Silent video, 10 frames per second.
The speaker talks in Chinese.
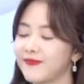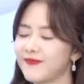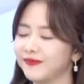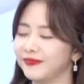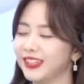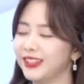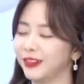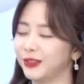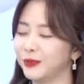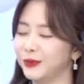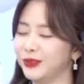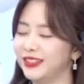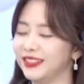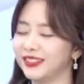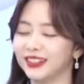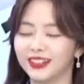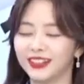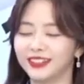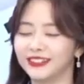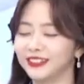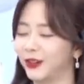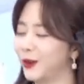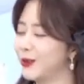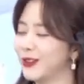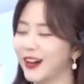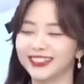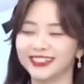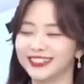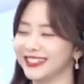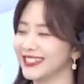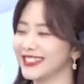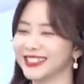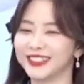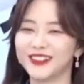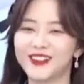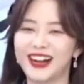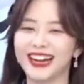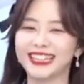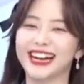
嗯，一点都不腻，很柔软，很丝滑呀。